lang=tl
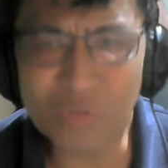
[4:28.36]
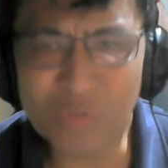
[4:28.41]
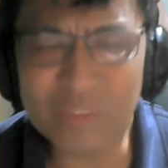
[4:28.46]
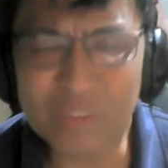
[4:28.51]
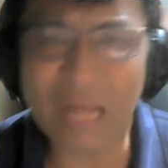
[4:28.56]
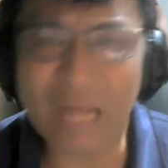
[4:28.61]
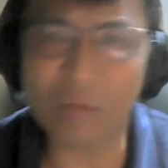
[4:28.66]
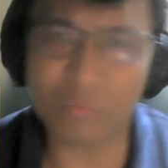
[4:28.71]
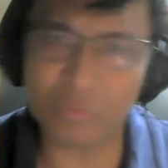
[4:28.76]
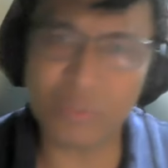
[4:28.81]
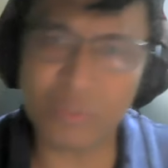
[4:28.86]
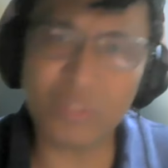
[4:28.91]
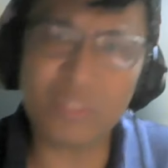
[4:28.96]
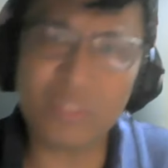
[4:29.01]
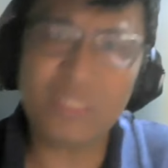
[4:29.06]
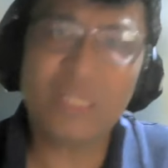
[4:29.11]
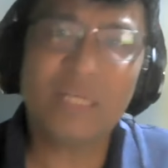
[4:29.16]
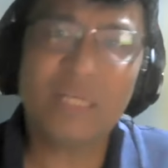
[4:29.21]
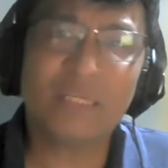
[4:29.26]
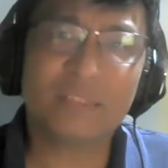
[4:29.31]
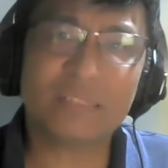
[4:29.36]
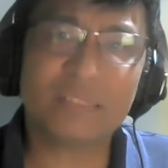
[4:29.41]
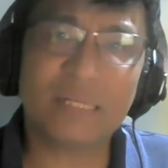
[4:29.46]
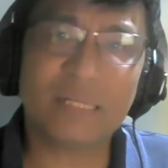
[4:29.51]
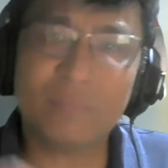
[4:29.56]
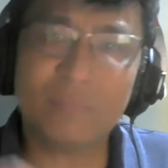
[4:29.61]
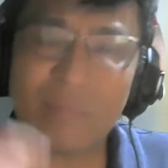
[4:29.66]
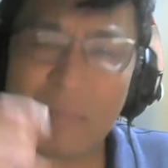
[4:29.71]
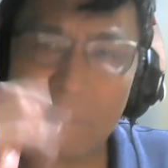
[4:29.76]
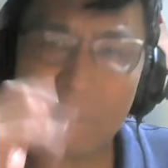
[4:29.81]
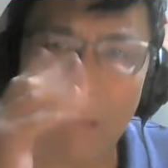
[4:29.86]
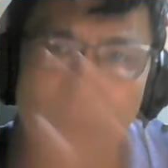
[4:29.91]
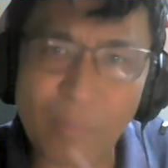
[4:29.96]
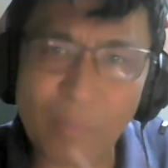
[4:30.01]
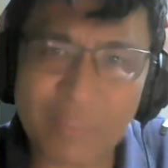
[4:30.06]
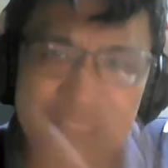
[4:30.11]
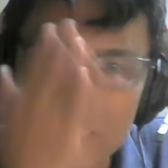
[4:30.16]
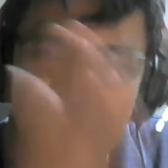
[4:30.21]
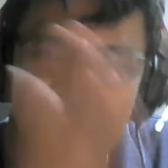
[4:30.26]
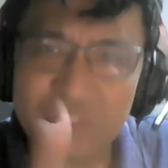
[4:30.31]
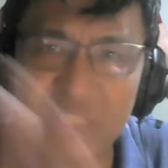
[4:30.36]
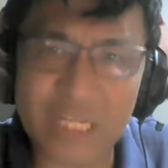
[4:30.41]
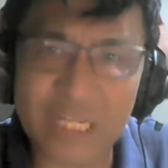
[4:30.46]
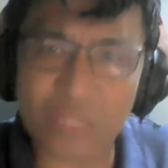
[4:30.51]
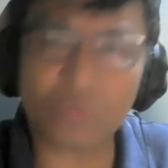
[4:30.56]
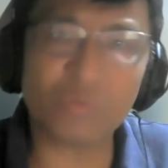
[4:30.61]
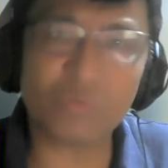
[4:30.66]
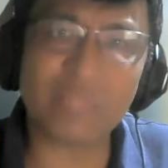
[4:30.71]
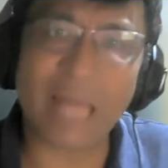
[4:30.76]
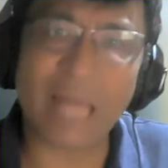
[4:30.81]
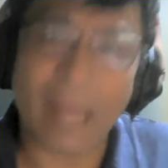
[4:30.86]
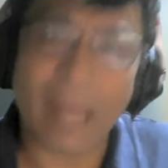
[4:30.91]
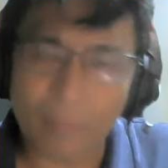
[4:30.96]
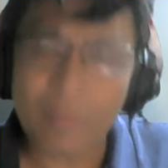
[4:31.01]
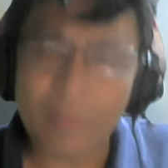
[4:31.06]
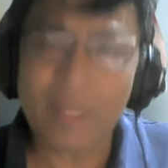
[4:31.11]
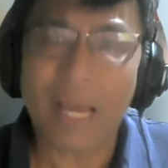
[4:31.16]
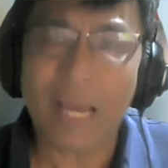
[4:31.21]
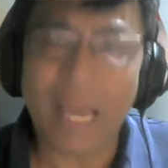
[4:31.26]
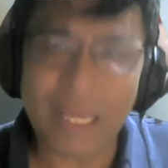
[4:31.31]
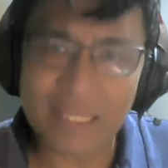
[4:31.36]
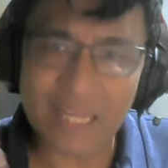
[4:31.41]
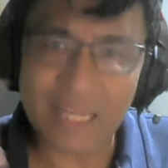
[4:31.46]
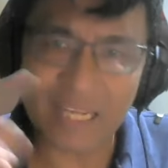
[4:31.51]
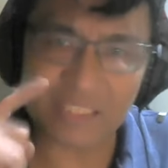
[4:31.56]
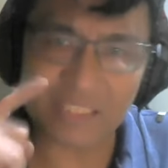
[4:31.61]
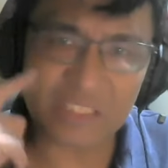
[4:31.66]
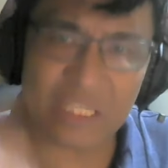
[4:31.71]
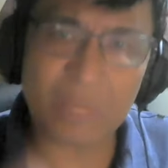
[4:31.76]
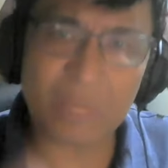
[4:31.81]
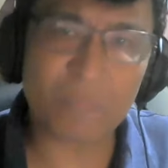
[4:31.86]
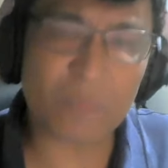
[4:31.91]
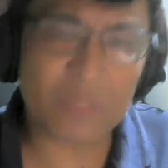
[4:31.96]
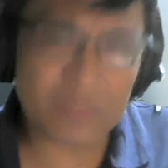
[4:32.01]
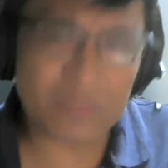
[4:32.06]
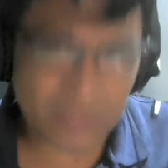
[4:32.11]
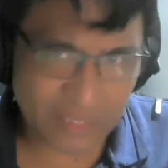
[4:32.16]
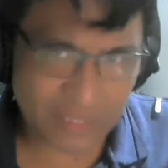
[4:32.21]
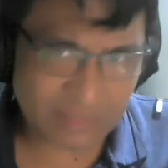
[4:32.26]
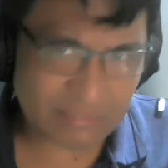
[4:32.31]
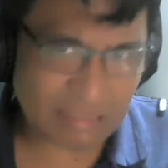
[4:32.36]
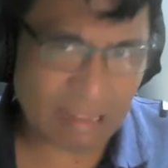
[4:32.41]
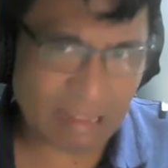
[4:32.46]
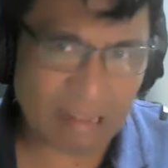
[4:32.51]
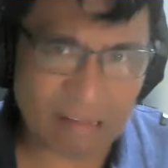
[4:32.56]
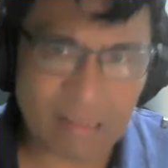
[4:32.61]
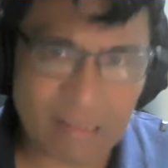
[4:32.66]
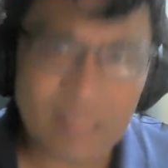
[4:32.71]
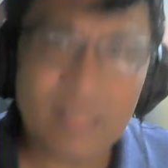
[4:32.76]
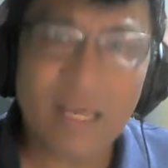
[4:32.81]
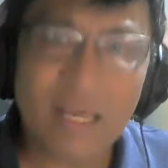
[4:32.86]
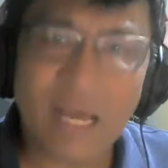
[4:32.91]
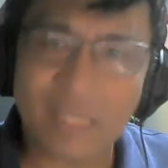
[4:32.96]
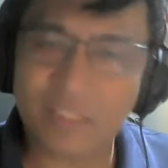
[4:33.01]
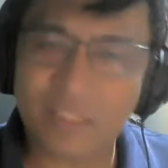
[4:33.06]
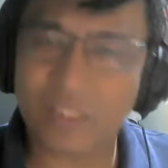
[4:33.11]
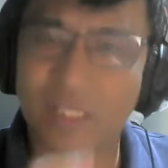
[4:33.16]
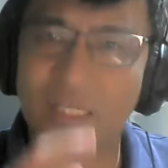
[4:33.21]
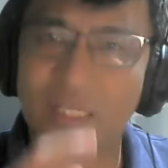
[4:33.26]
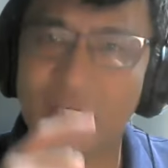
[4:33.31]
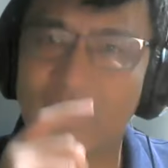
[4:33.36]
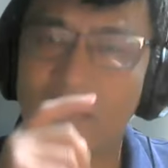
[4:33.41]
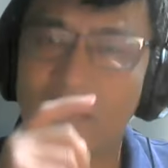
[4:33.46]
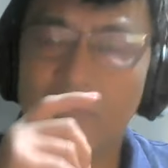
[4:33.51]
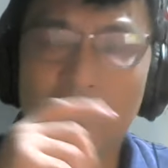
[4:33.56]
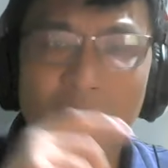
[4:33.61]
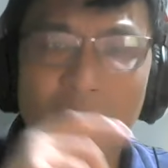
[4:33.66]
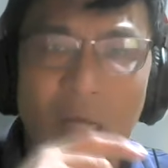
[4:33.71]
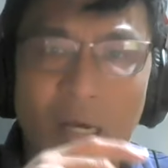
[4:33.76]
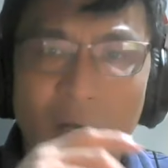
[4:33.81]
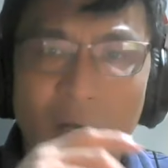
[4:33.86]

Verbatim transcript: ano daw, no? sa mga bawat distrito daw ay naka 3% na at saka